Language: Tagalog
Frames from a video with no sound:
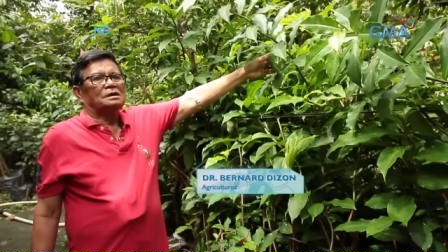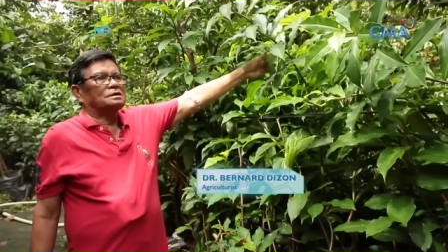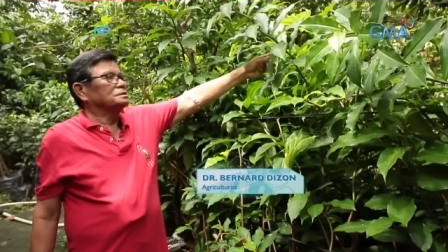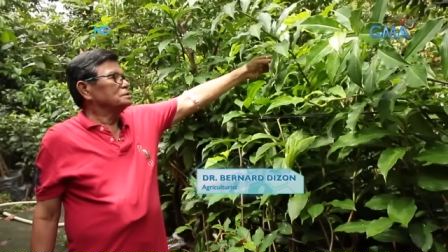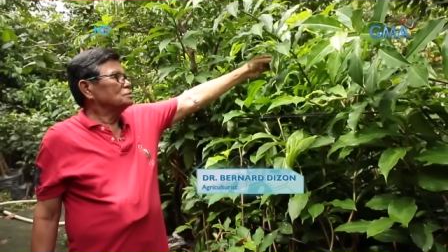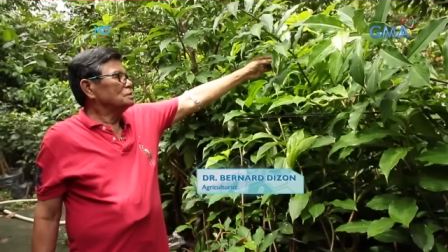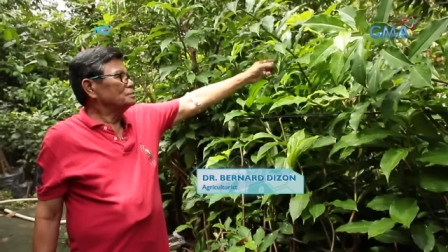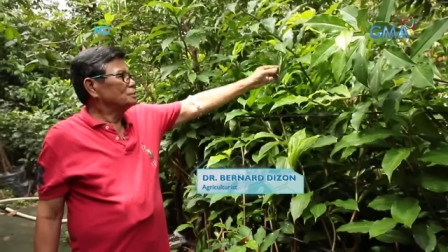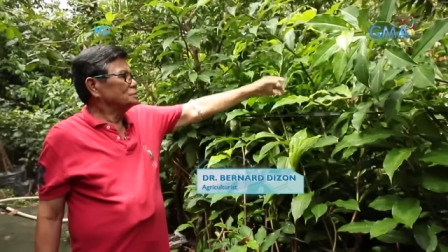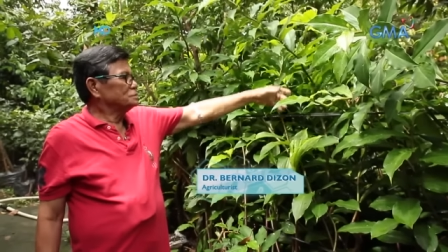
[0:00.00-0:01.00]
At dito
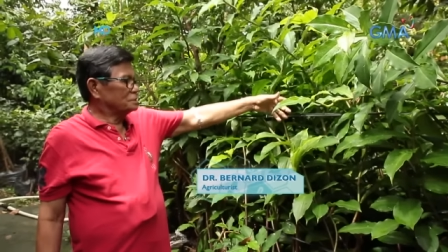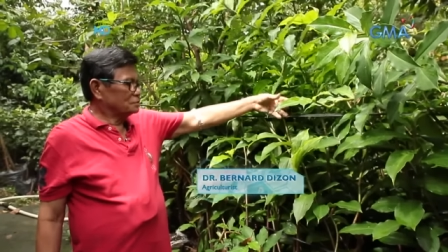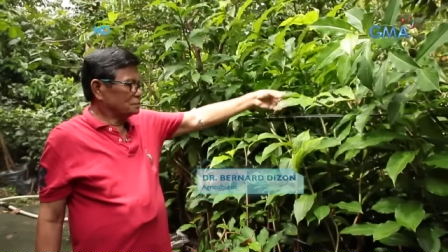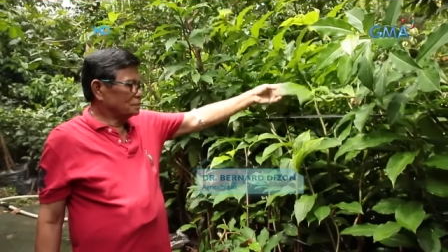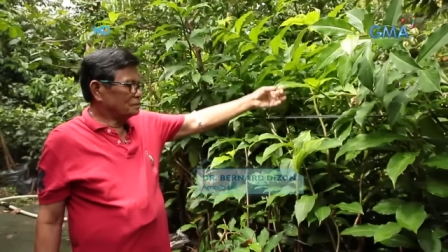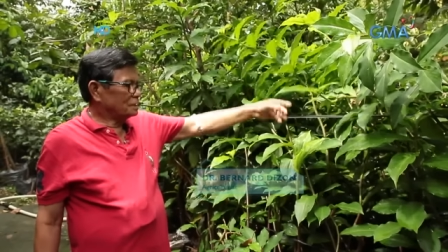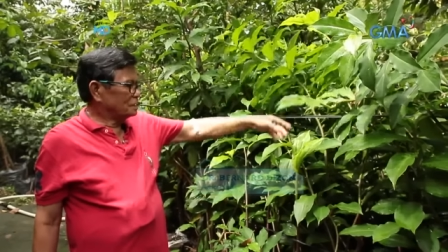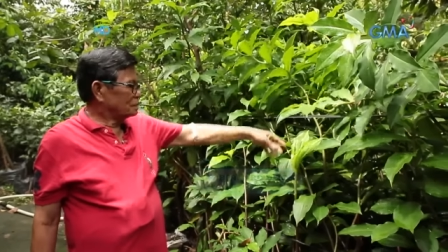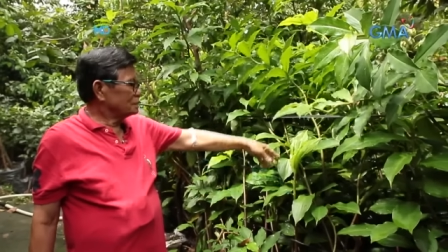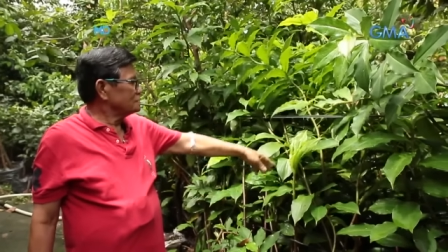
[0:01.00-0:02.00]
lang po siguro kayo
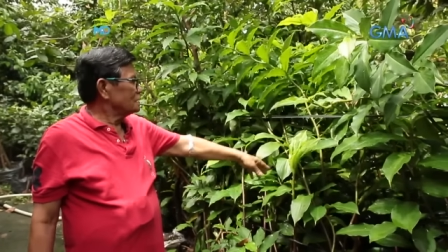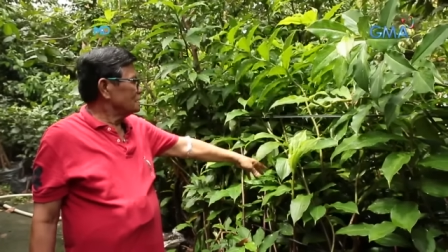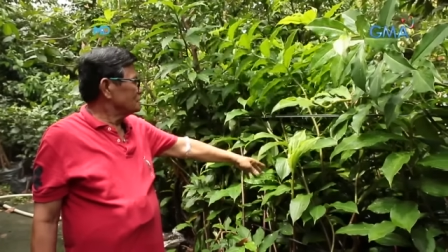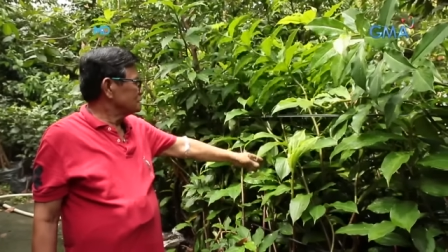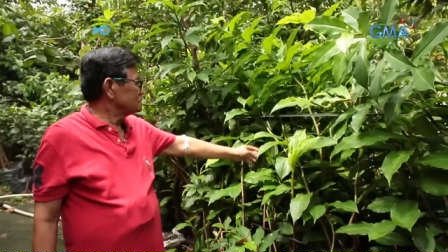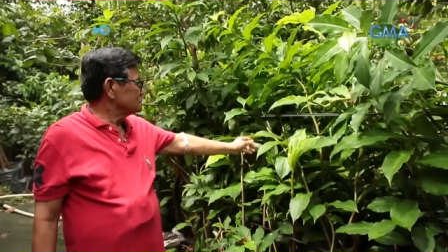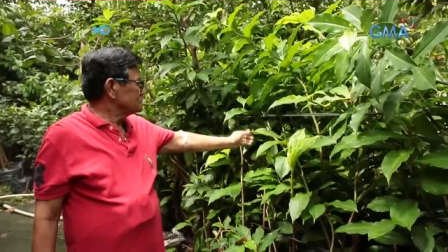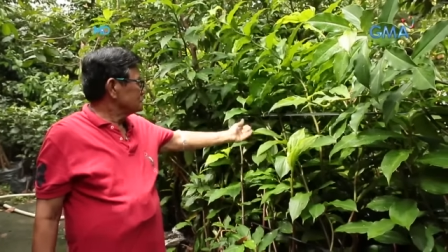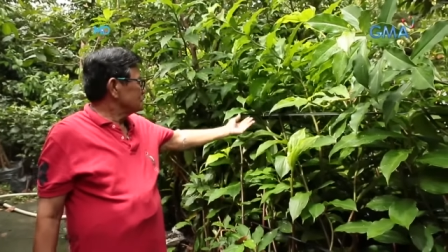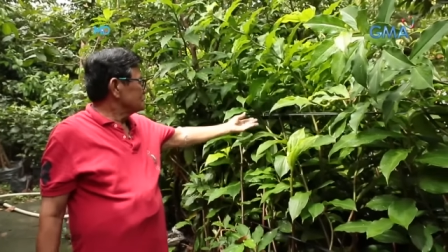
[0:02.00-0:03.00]
makakita
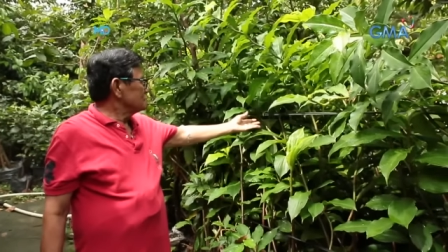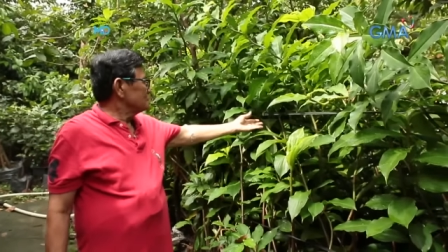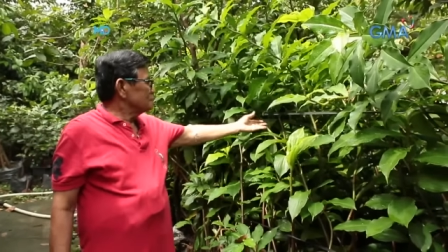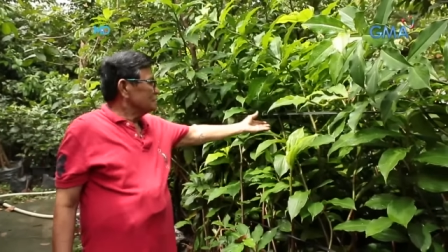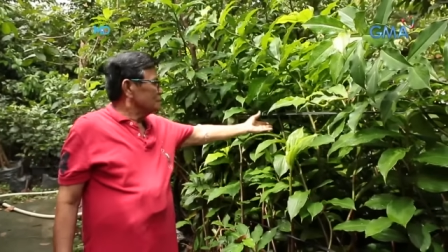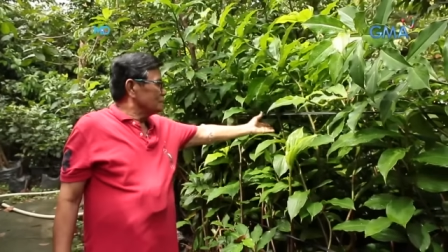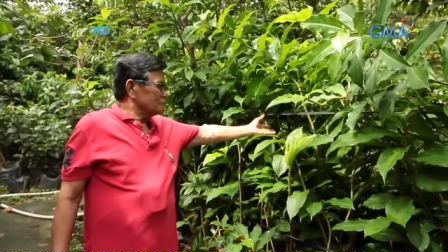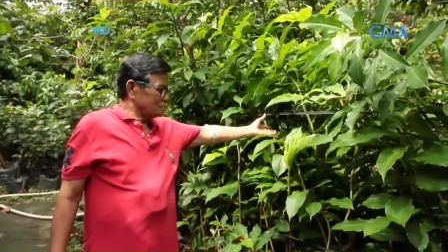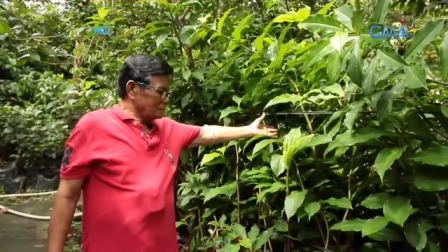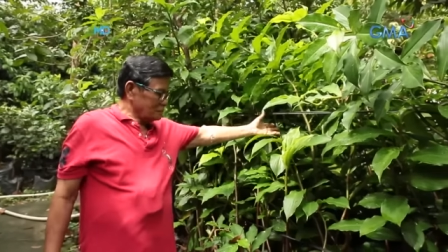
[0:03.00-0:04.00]
na may
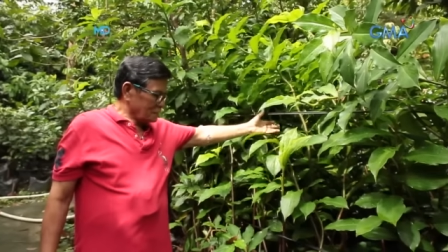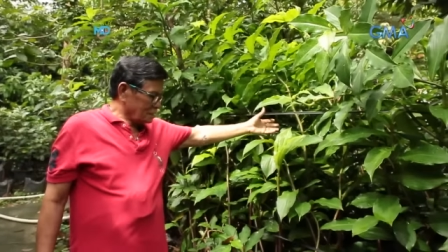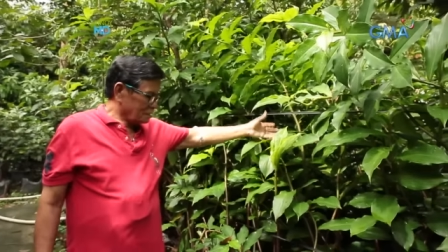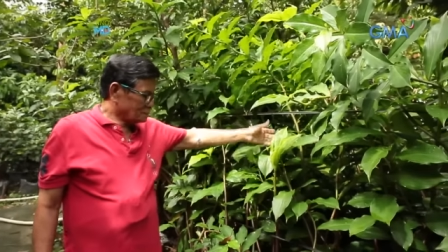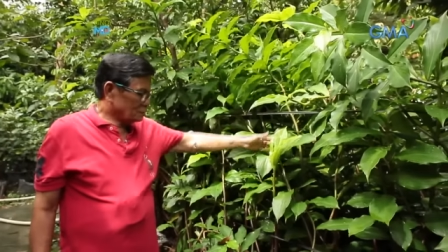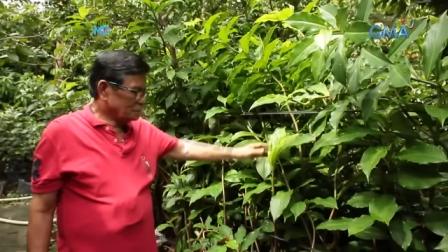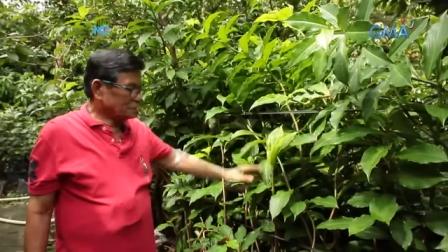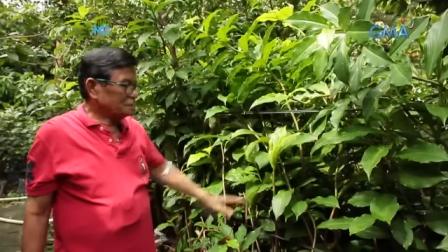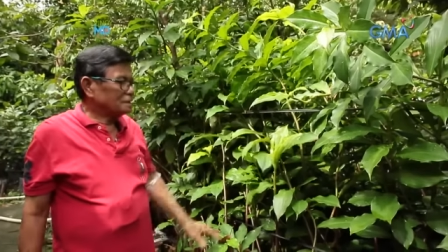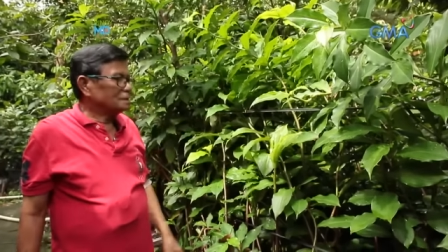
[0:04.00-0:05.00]
mga time na
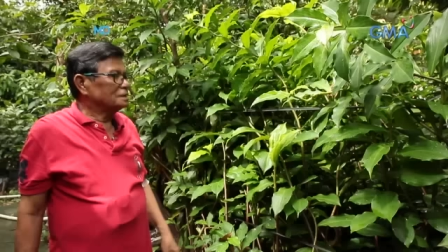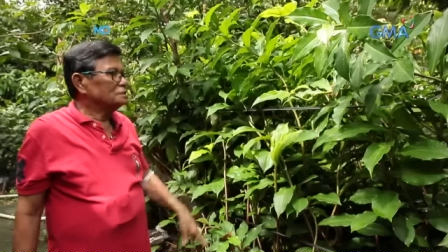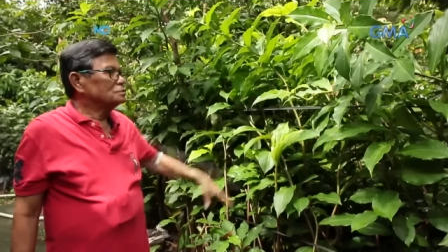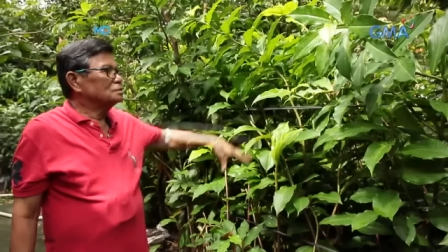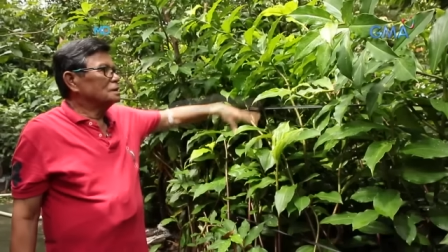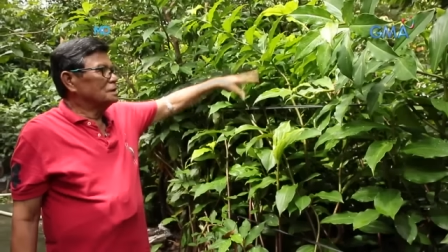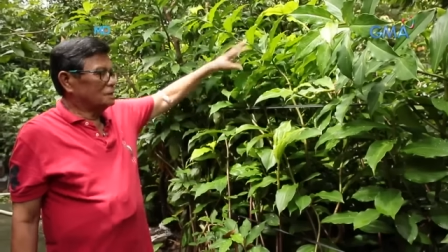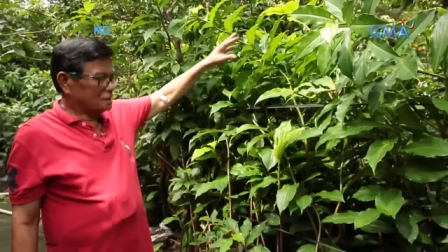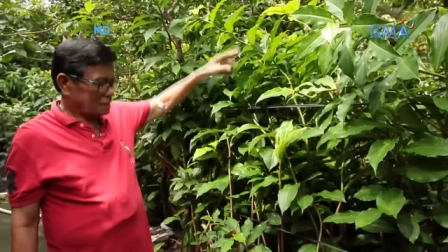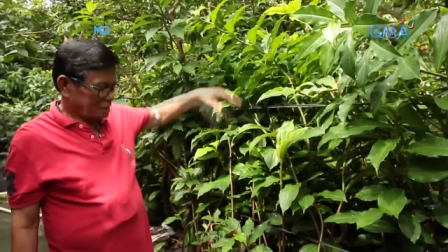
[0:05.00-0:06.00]
insulin na ganito
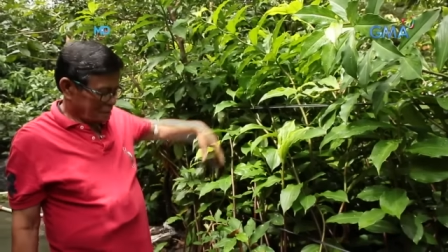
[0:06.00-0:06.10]
kalalaki